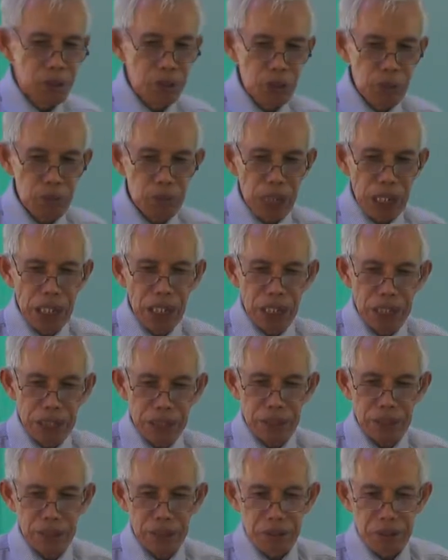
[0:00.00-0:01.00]

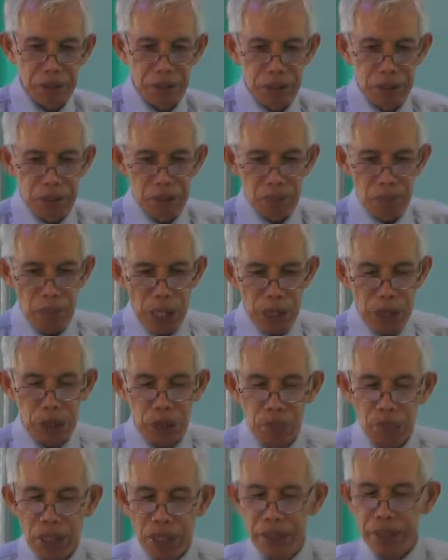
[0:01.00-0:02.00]
Subalit, pag
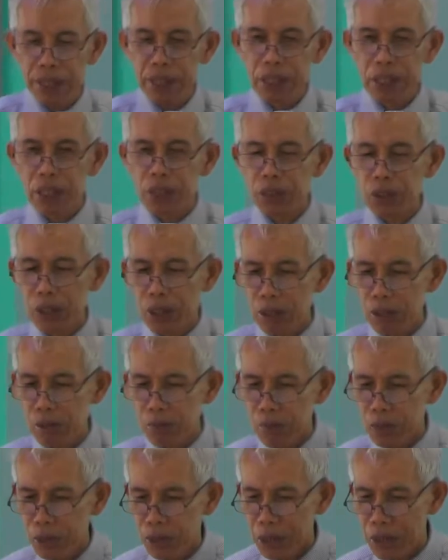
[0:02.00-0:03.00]
dumating ang
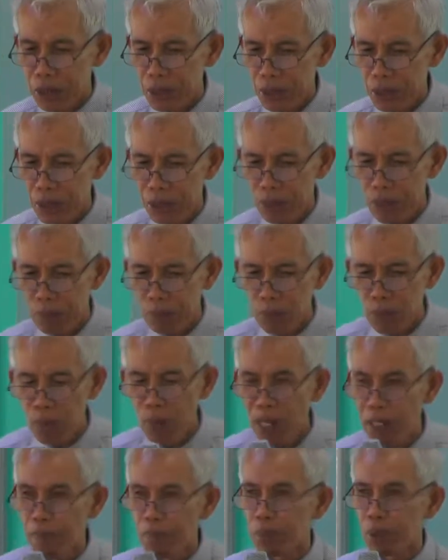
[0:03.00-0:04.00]
sirkumstansya sa
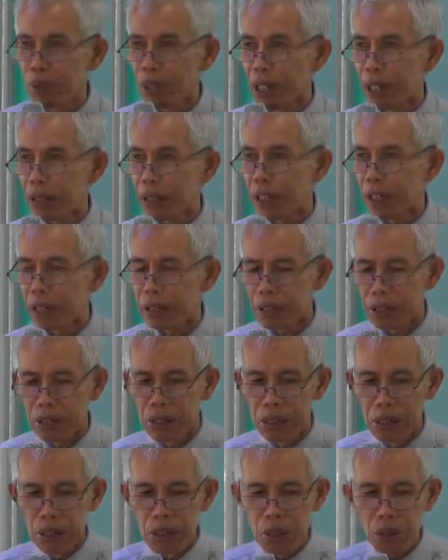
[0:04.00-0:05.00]
buhay po
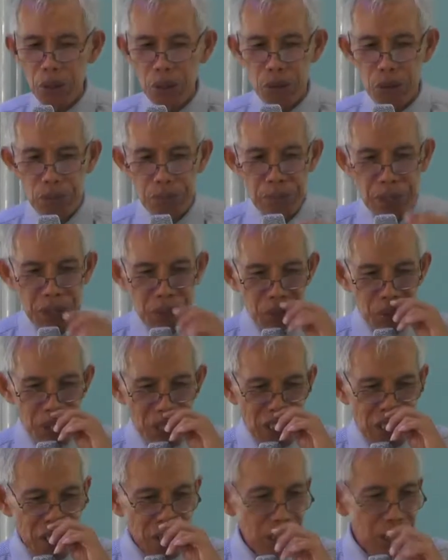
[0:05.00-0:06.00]
natin, kung
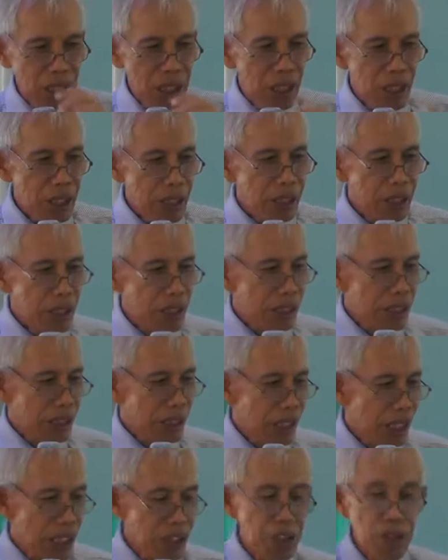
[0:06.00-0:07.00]
minsan hindi
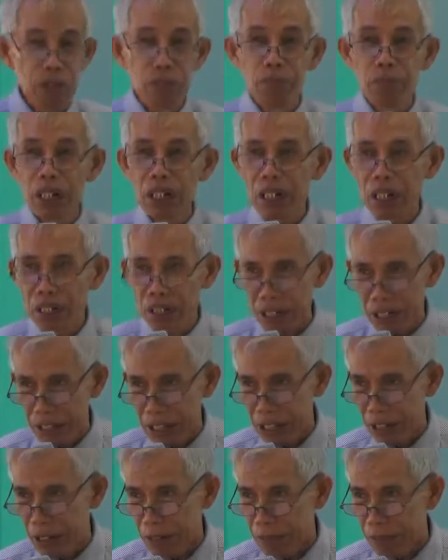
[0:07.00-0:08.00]
tayo
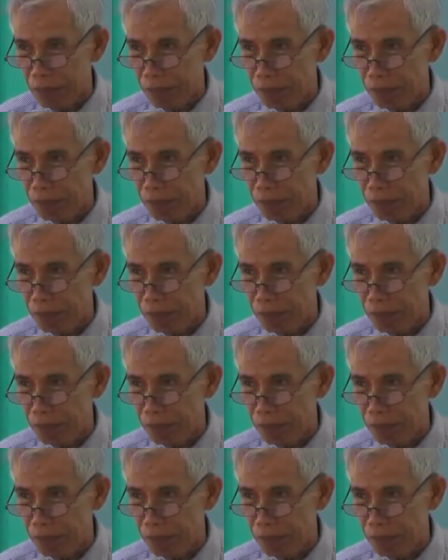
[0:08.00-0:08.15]
makangiti.